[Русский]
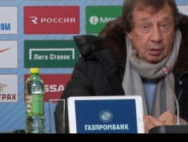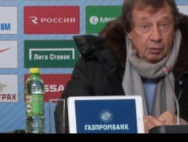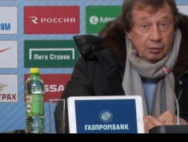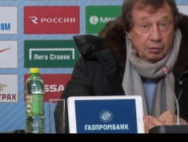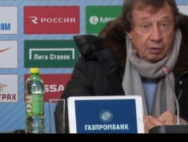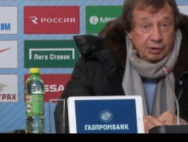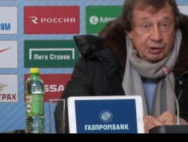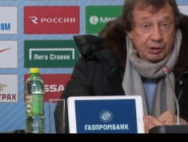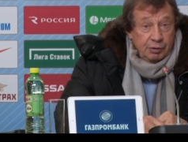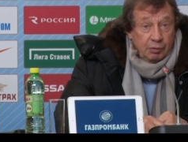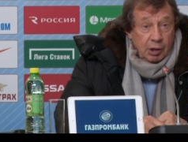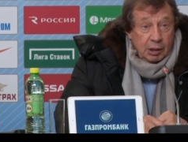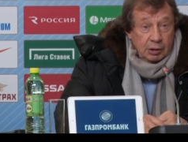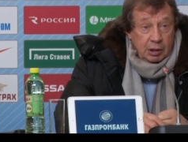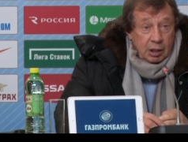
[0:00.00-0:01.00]
Вот в
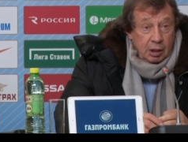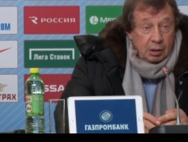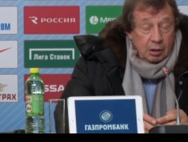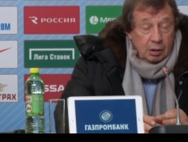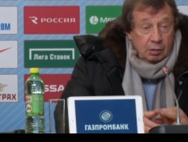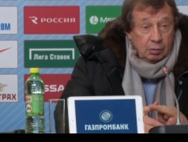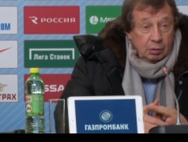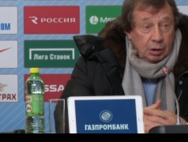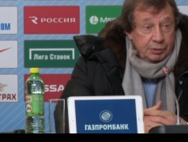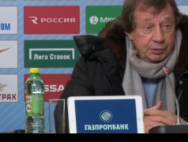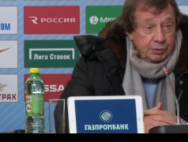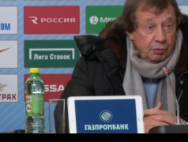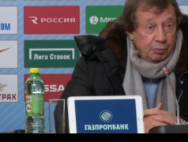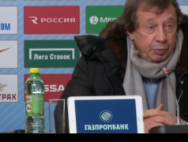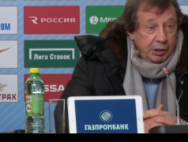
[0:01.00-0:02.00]
раздевалке у нас
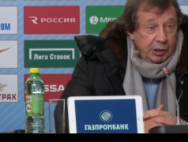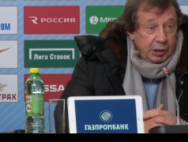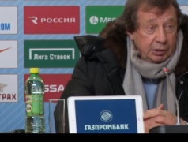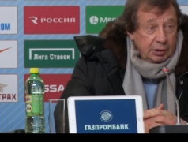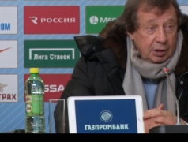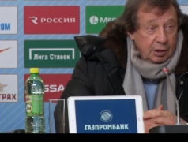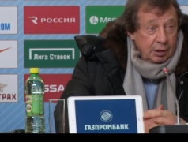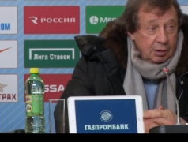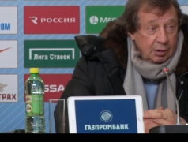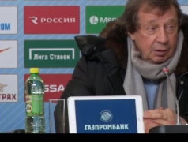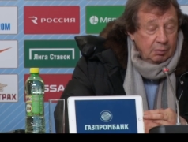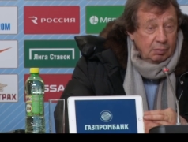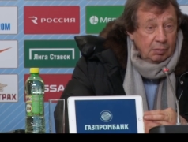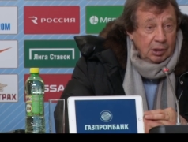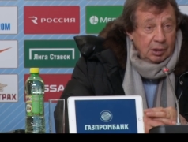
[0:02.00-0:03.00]
все в порядке.
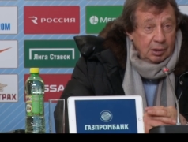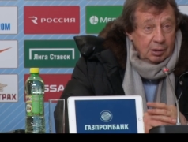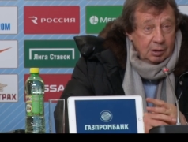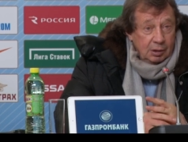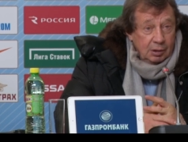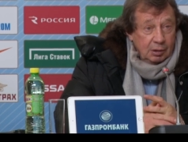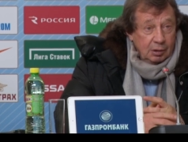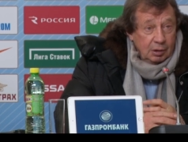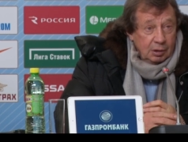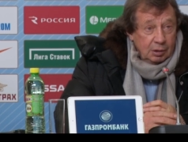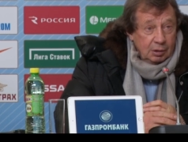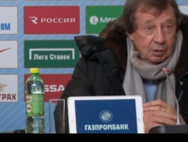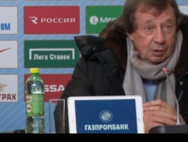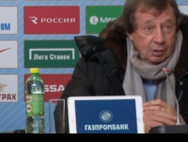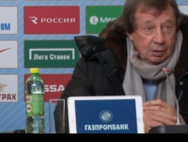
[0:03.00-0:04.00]
Мы
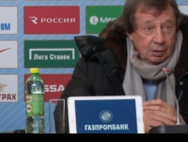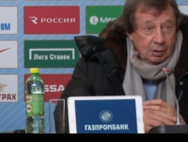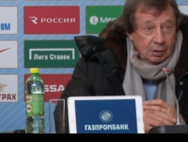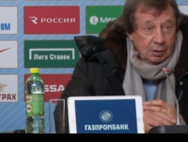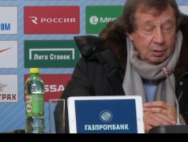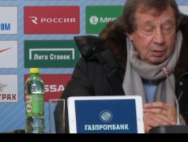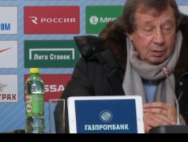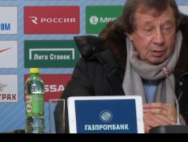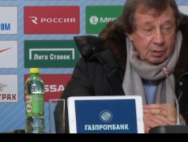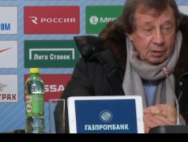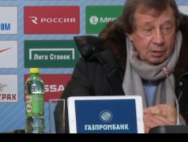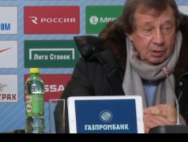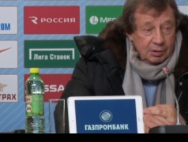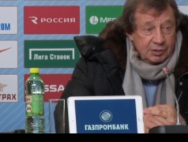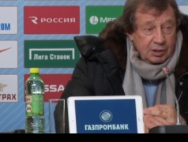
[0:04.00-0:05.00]
э,
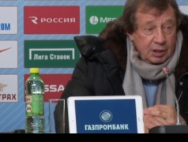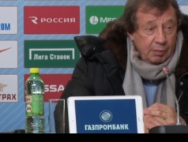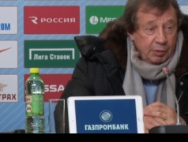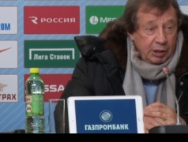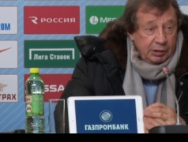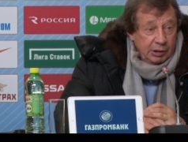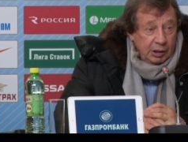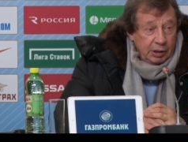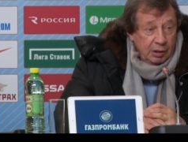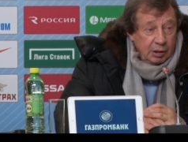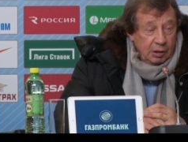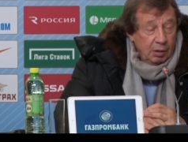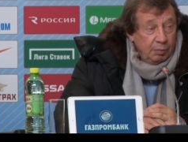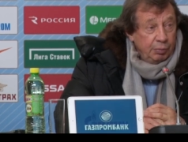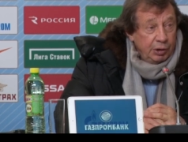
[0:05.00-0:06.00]
с командой
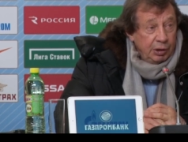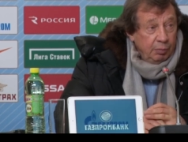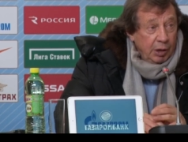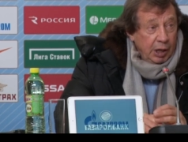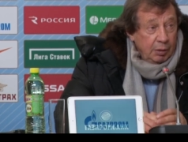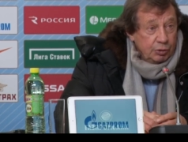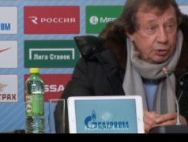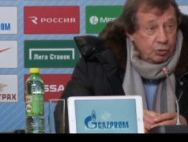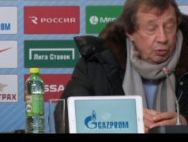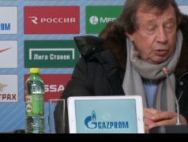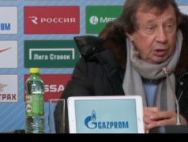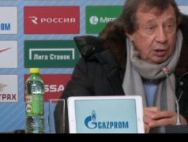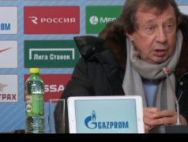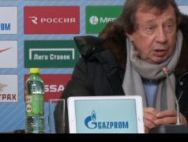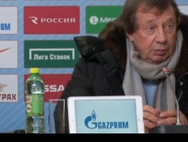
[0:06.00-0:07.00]
понимаем, что
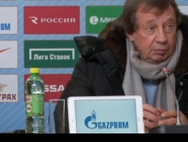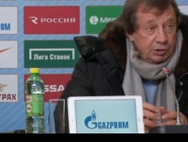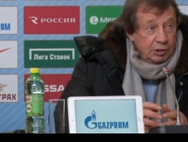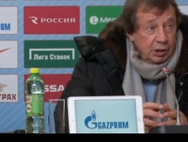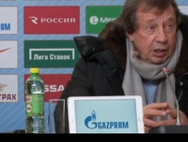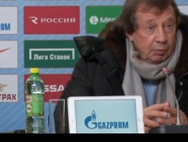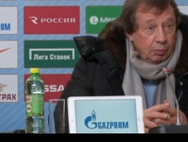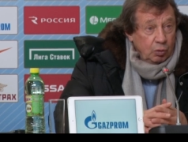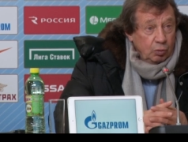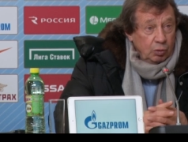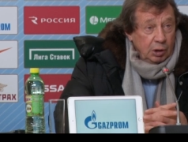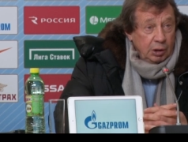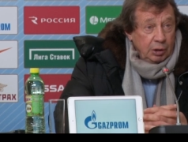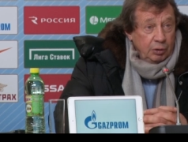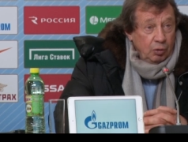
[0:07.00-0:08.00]
делаем, знаем,
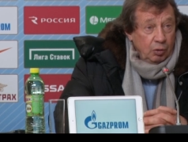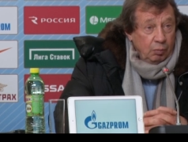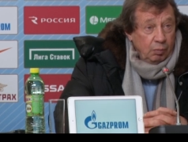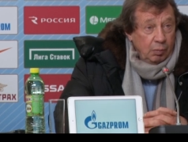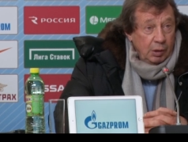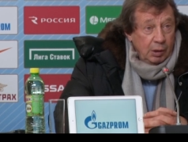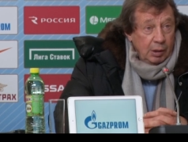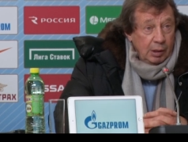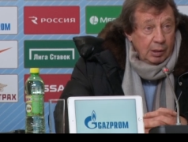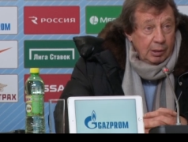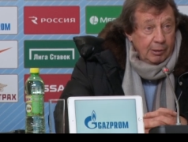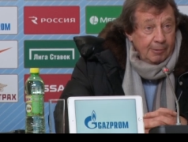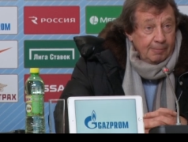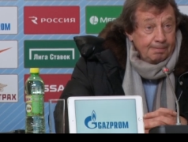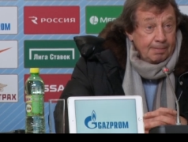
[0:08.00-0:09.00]
куда идем.
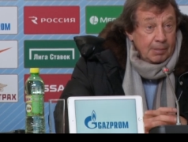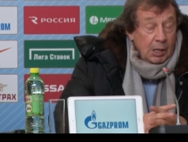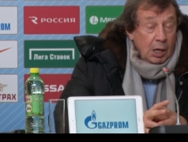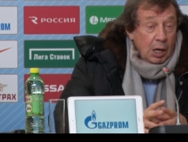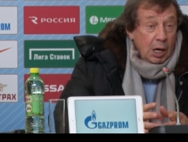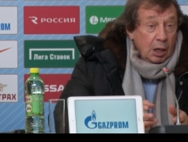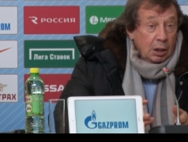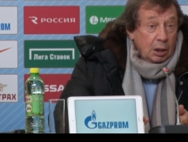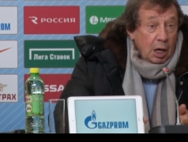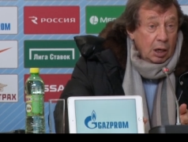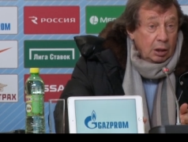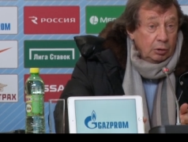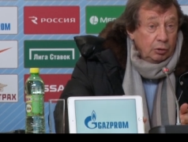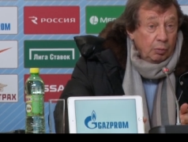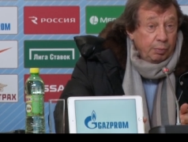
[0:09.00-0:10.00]
А
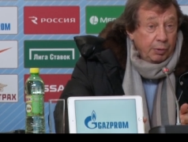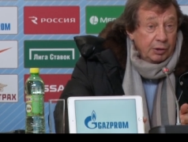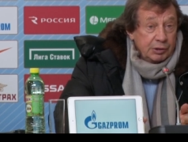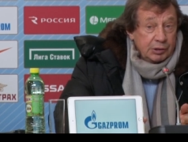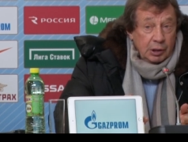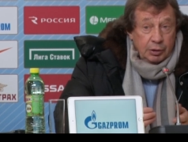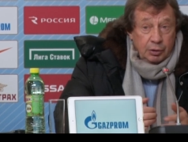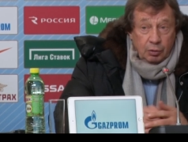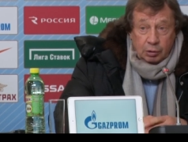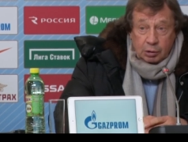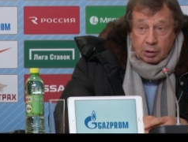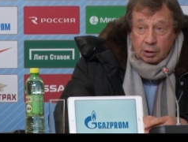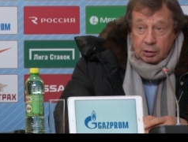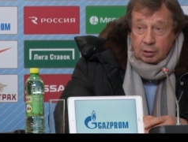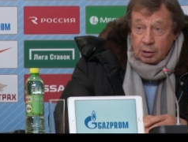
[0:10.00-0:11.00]
как оно
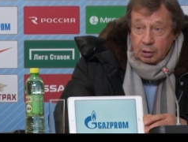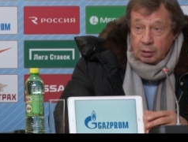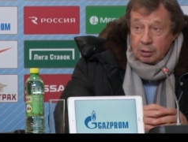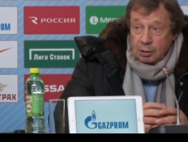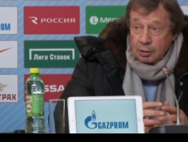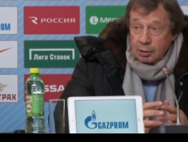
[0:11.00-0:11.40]
произойдет, это,